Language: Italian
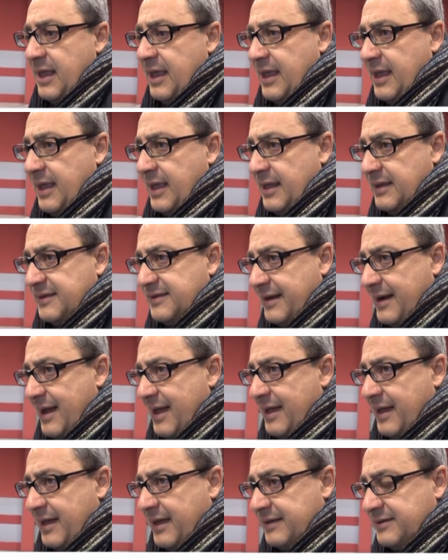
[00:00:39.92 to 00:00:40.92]
eh,
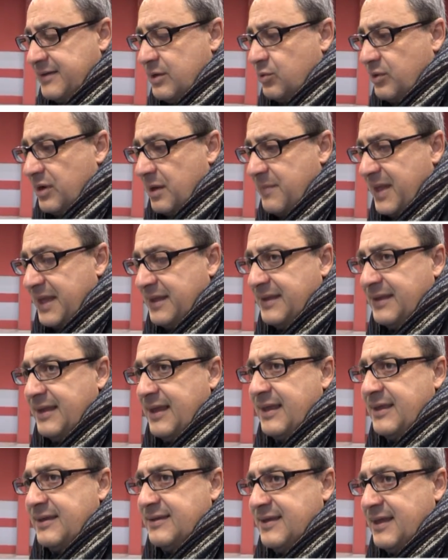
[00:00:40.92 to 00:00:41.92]
sarà
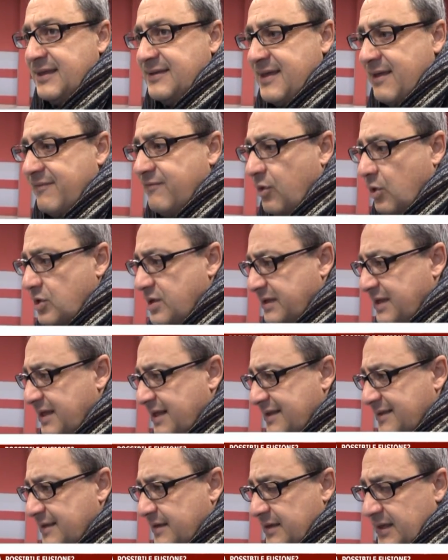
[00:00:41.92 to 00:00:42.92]
sicuramente, se si ha voglia
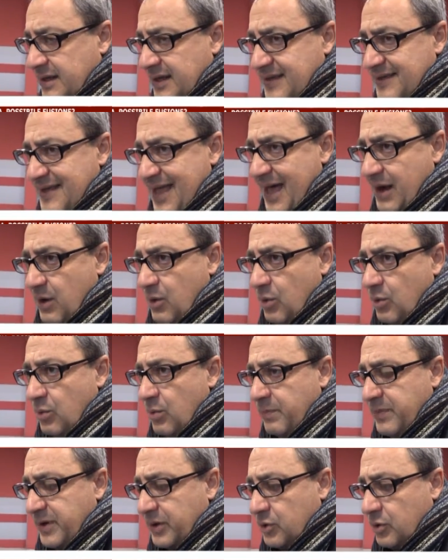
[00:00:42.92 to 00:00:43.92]
di, di iniziarlo,
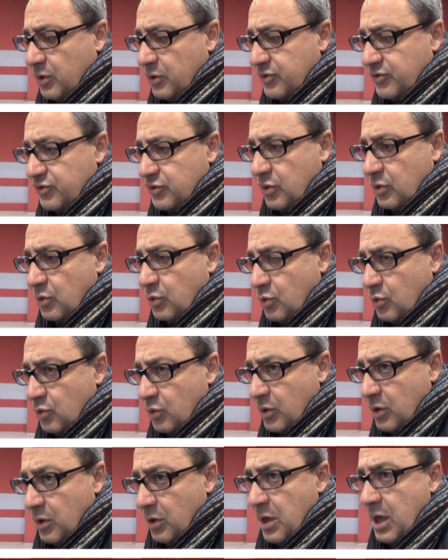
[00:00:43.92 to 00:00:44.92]
un percorso
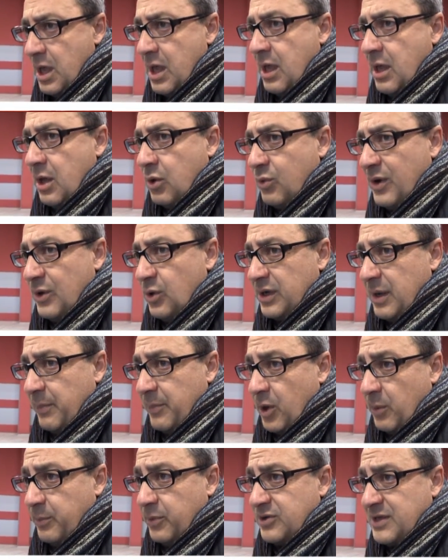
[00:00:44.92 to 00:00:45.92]
lungo. Quello che
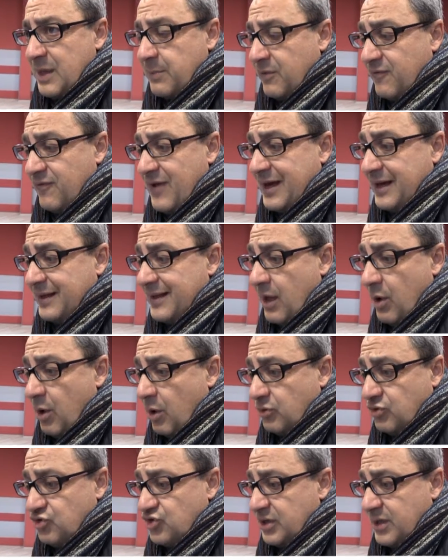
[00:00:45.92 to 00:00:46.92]
però possiamo fare da
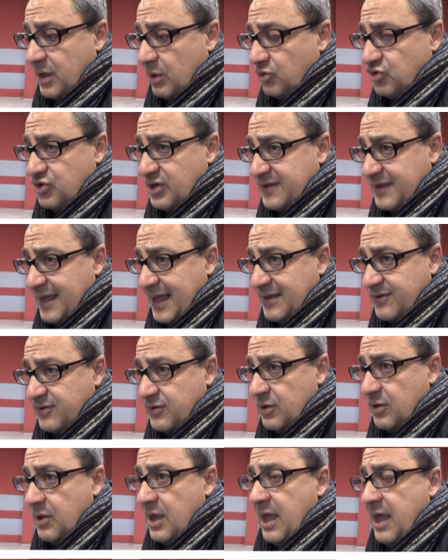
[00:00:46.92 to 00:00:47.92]
oggi, da oggi
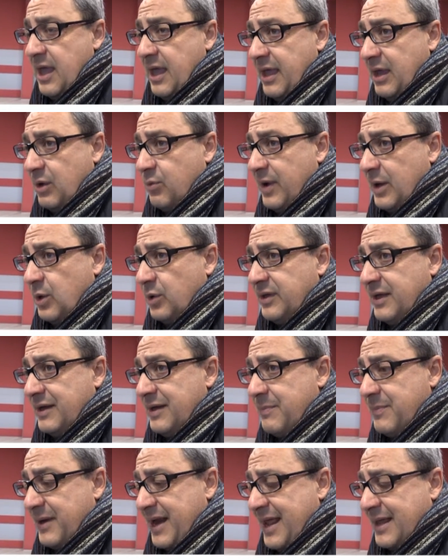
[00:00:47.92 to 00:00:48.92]
stesso, è quello di
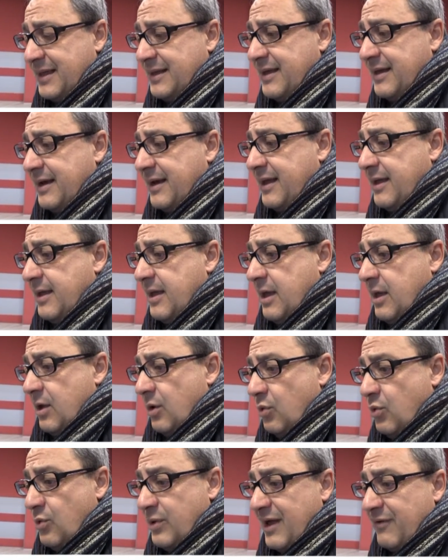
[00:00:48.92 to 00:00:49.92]
riprendere
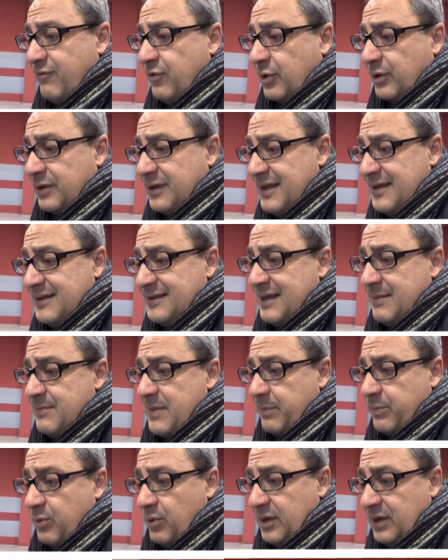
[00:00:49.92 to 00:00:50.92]
una
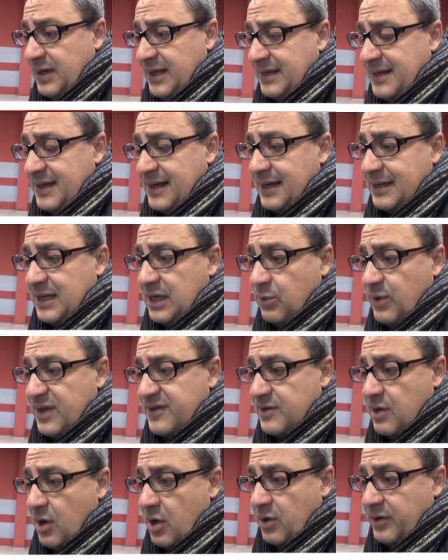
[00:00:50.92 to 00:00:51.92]
fortissima politica di
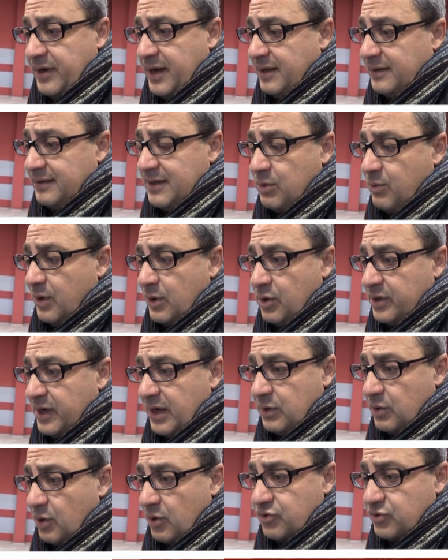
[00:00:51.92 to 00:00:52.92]
coesione di quello
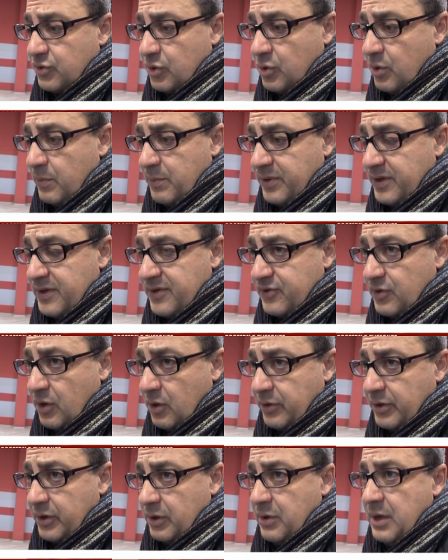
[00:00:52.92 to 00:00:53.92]
che è il nostro
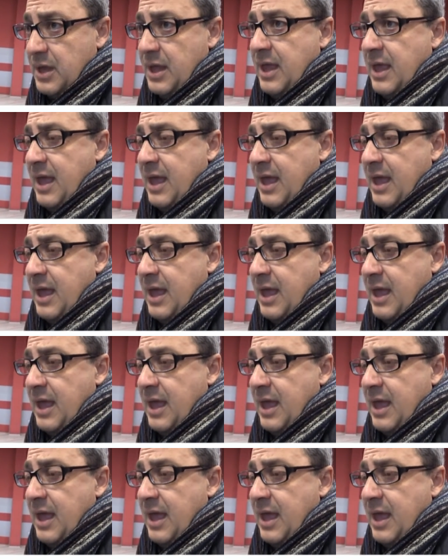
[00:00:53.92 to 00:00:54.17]
comprensorio.